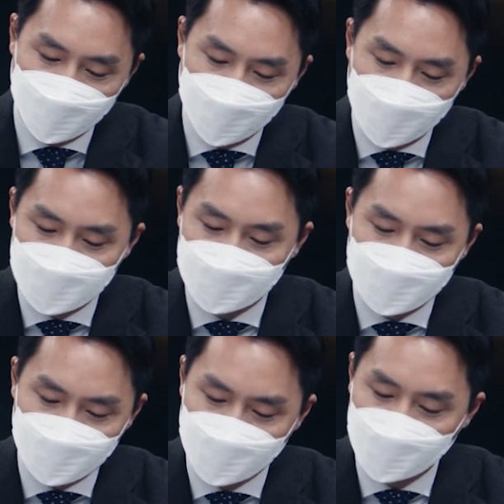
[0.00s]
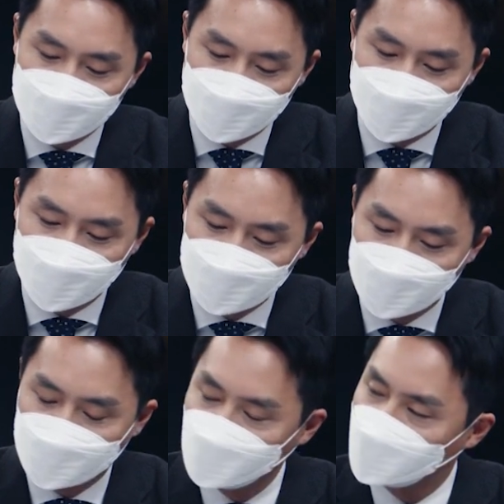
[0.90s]
애들 지금 중요한 시기라 당장
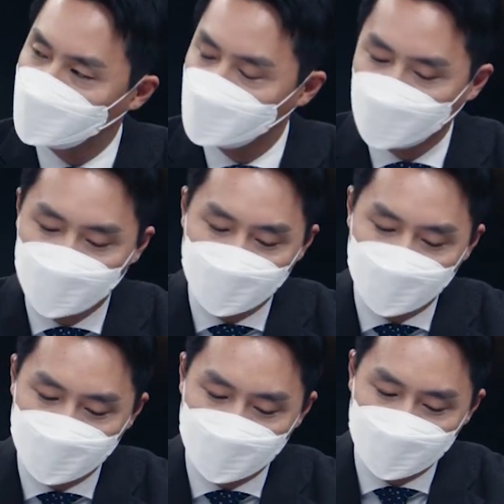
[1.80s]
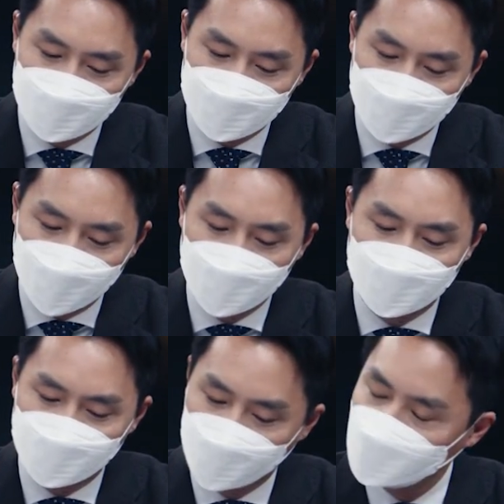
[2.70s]
그만둘 수도 없고 아파트
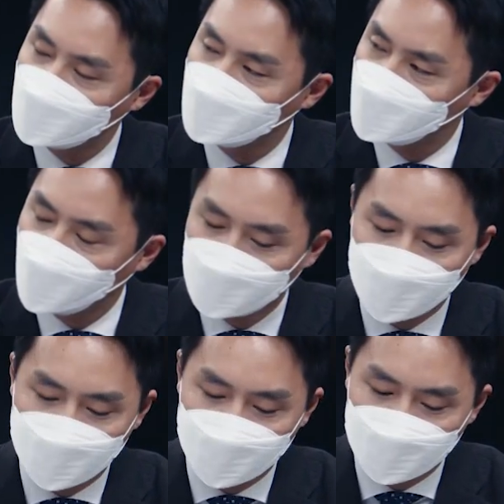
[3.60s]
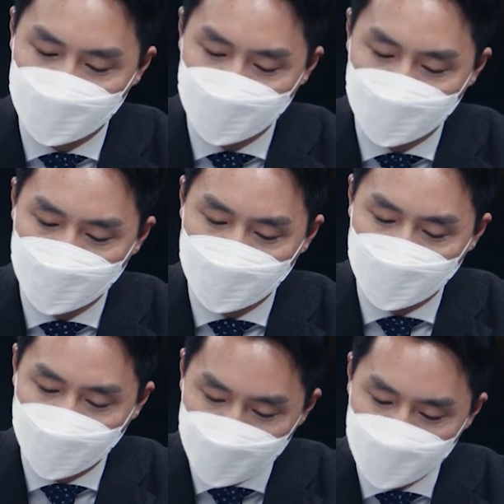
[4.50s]
원리금은 또 어떻고
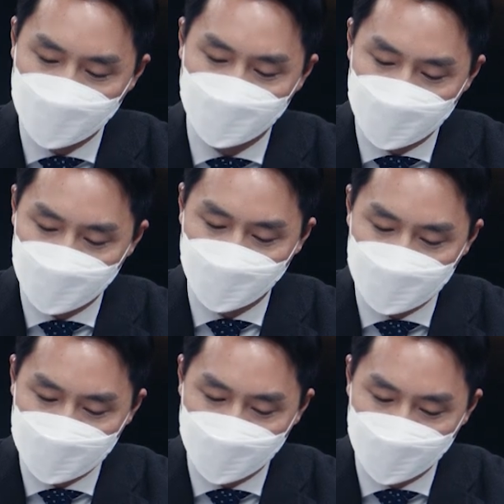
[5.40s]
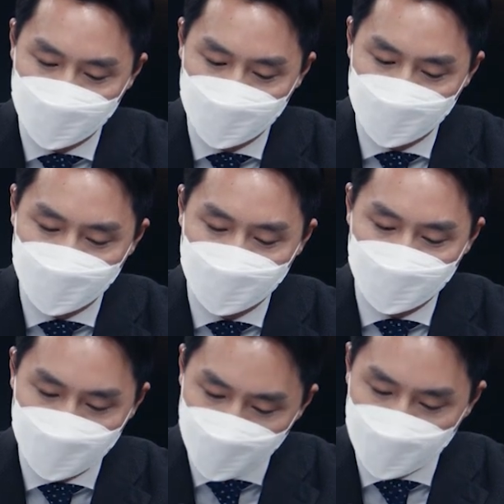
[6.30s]
가게 임대비는 또 어째
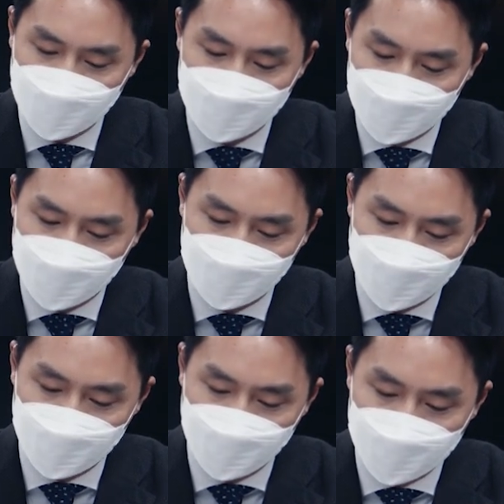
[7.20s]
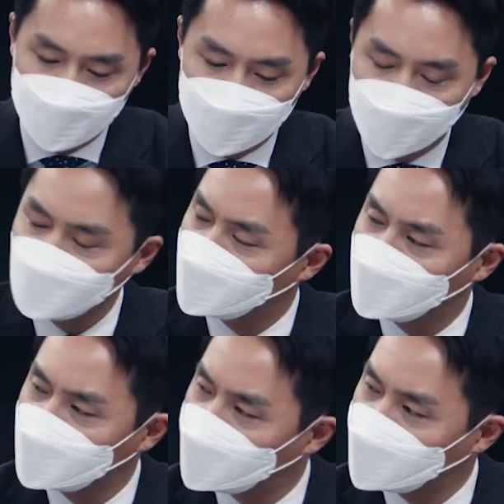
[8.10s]
그동안 다달이 갚기도 에 빠듯했는데 앞으로
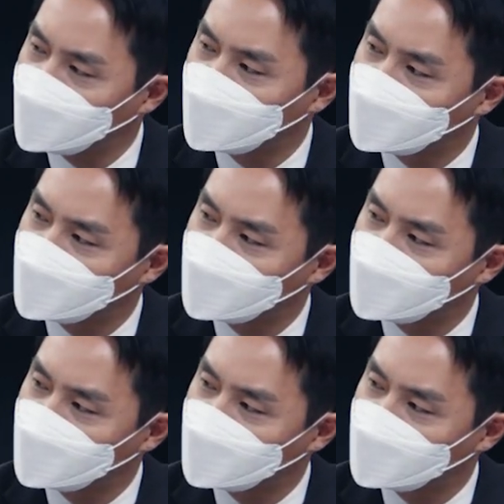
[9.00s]
어떻게 해?